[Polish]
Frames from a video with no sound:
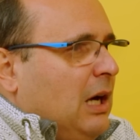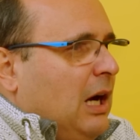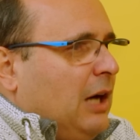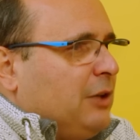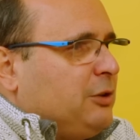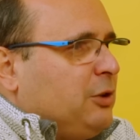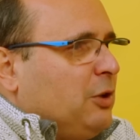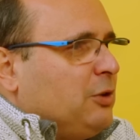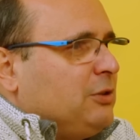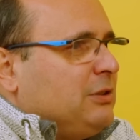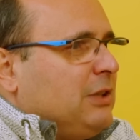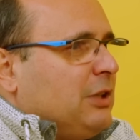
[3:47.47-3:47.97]
a
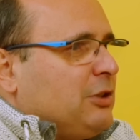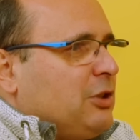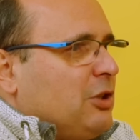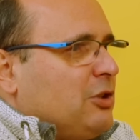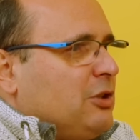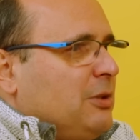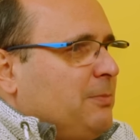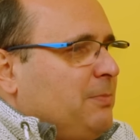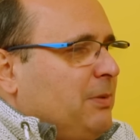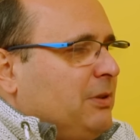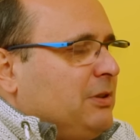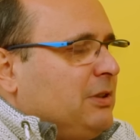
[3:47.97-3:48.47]
to oznacza,
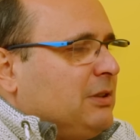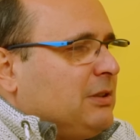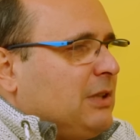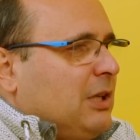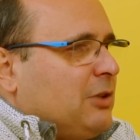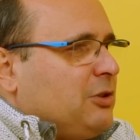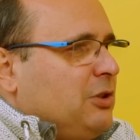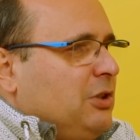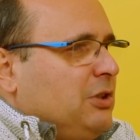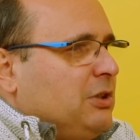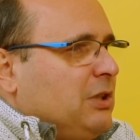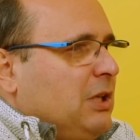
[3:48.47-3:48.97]
że prezes
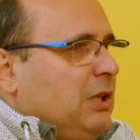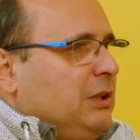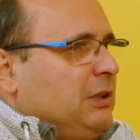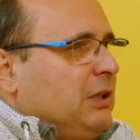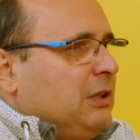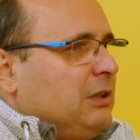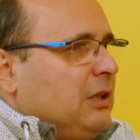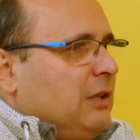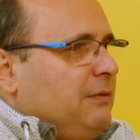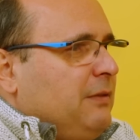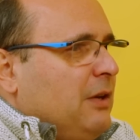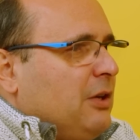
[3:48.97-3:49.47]
Kaczyński,
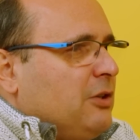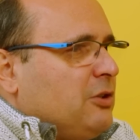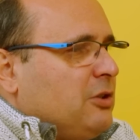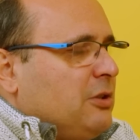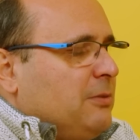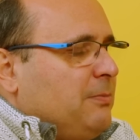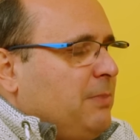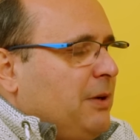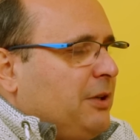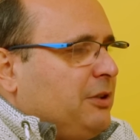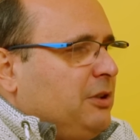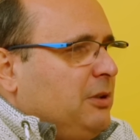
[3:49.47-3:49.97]
lider
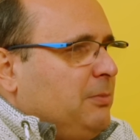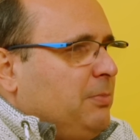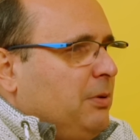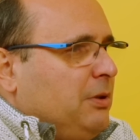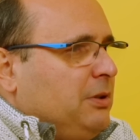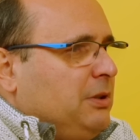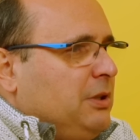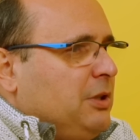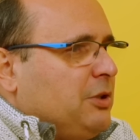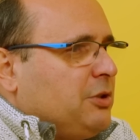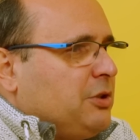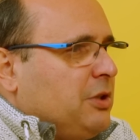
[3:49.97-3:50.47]
największej partii
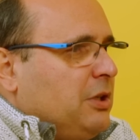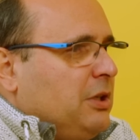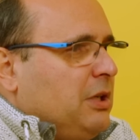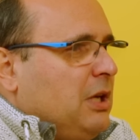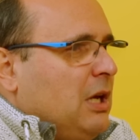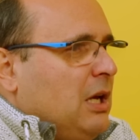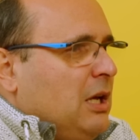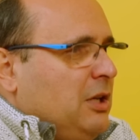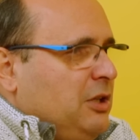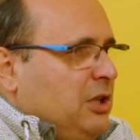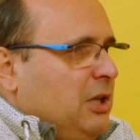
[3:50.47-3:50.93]
politycznej